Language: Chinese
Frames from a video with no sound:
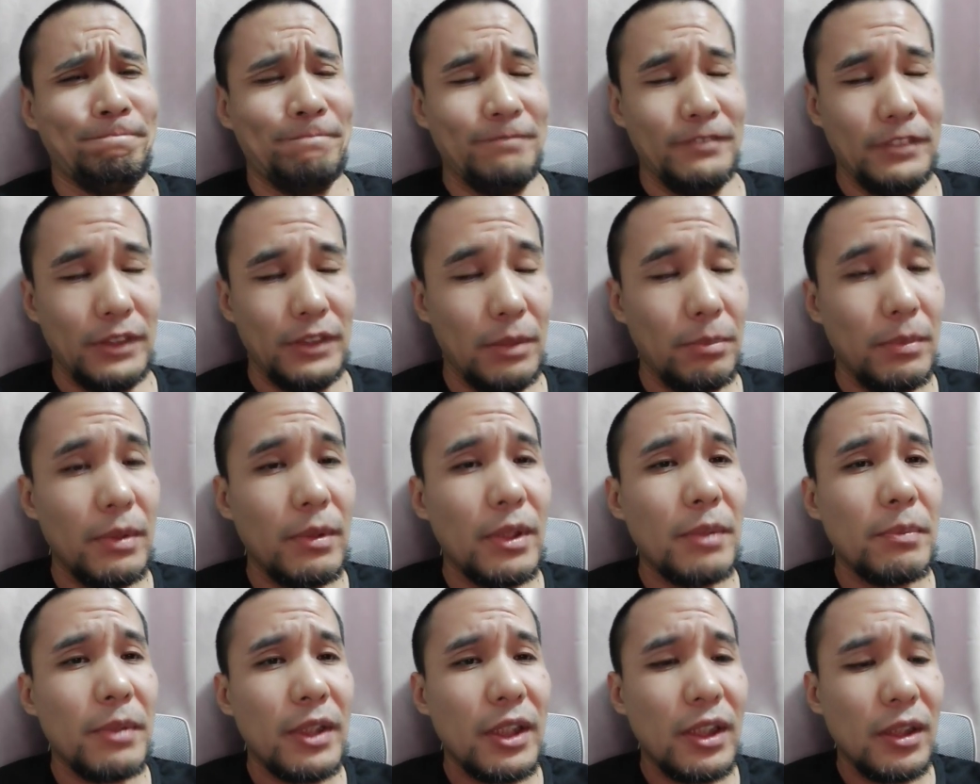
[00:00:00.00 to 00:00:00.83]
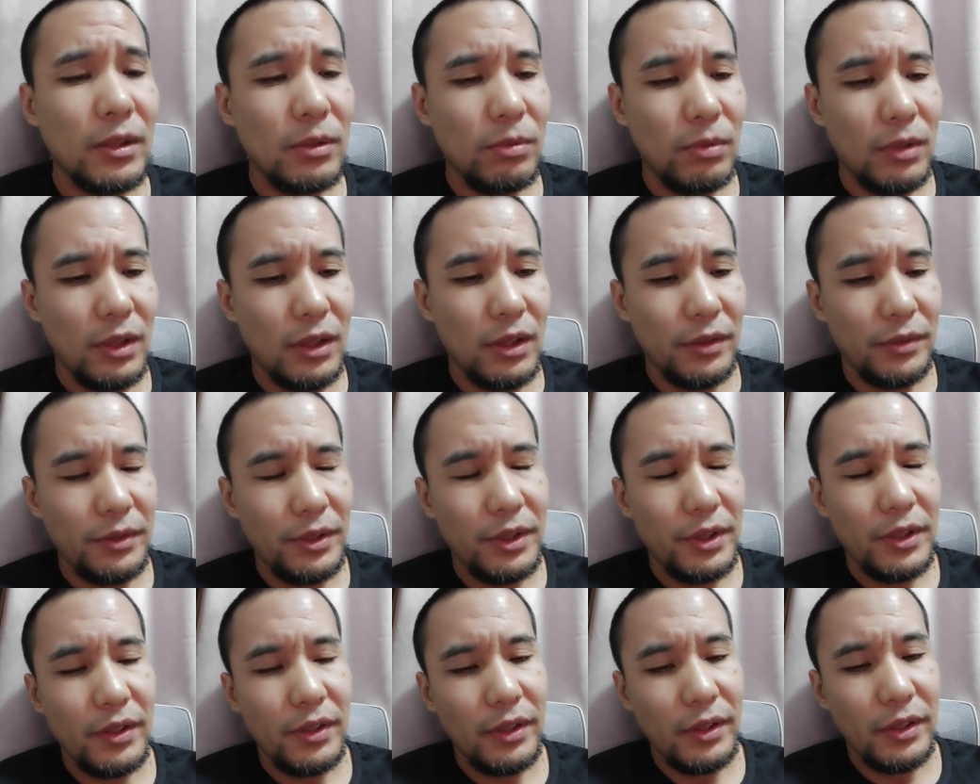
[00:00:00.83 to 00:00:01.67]
但没没没喝多，意
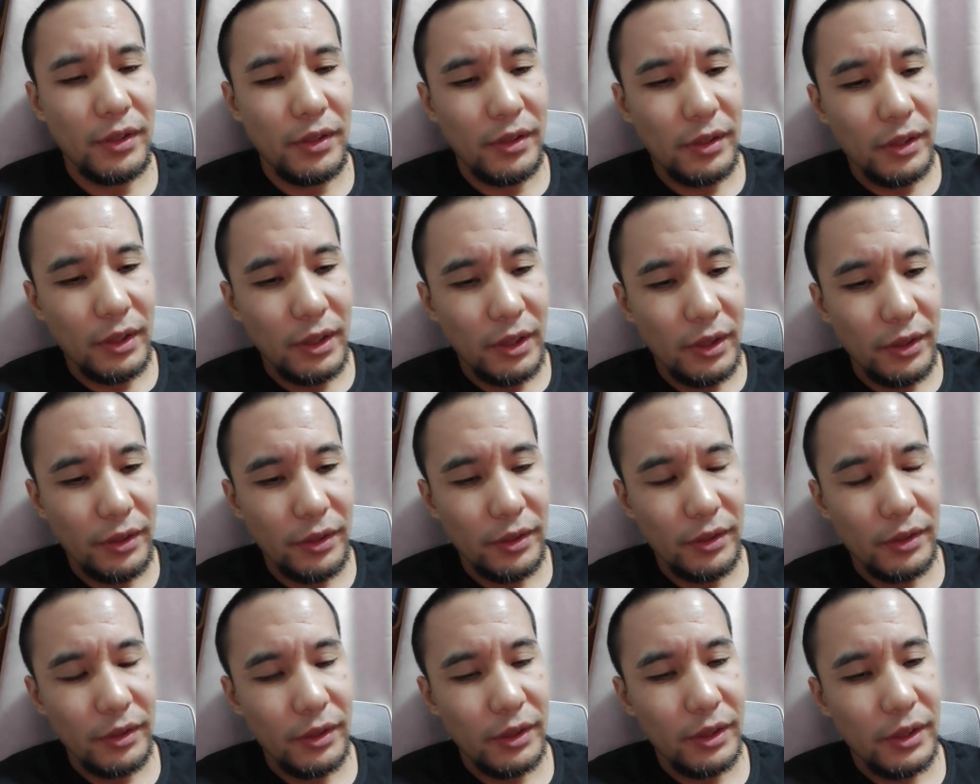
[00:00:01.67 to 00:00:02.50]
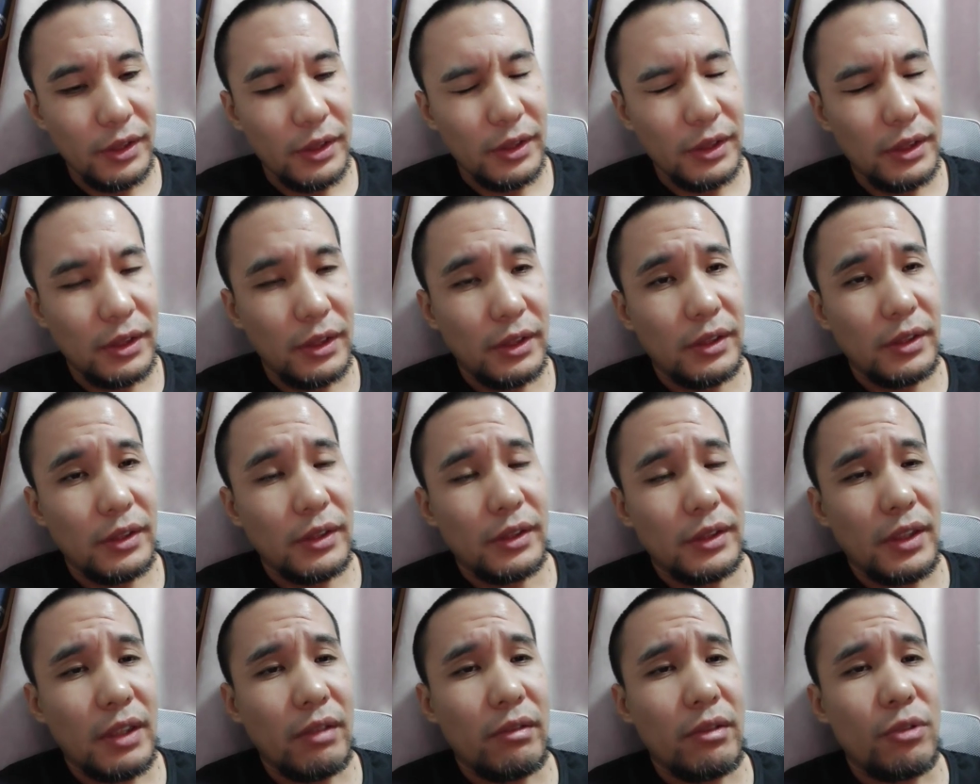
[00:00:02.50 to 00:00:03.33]
思意思喝了点，
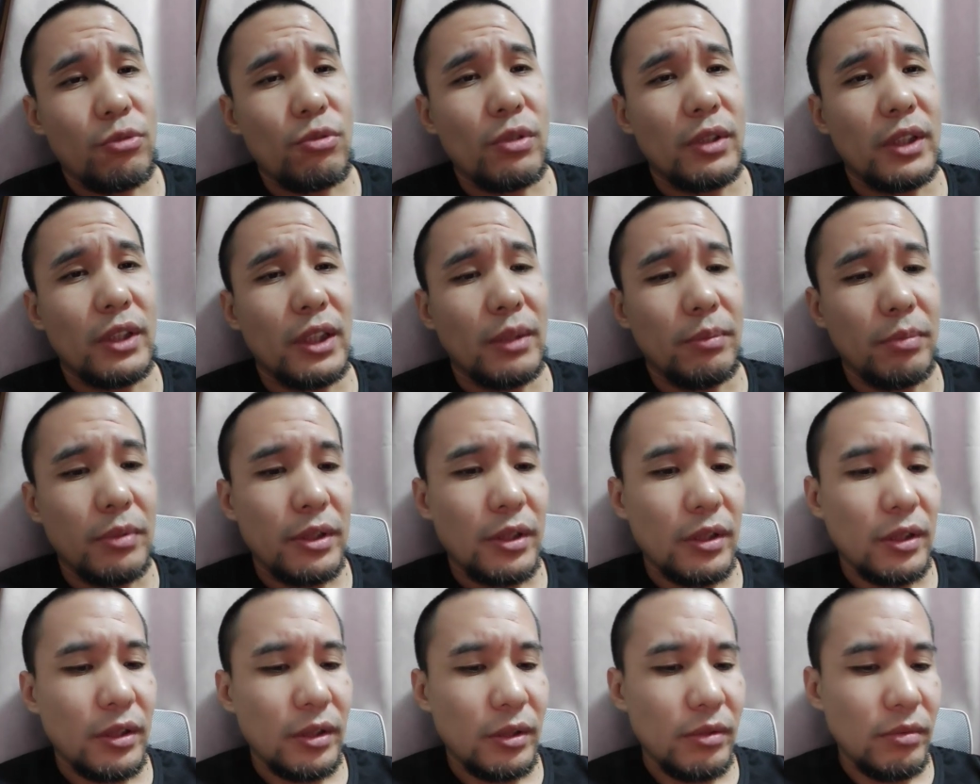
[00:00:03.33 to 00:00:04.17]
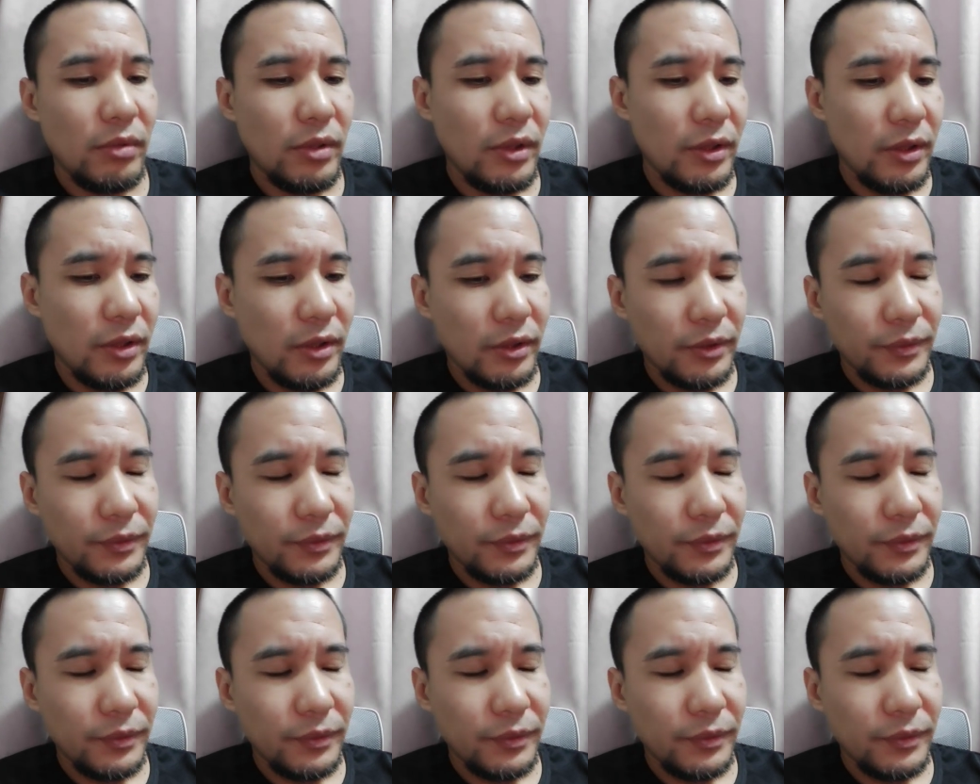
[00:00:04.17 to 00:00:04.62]
看我状态也不是像喝多的样。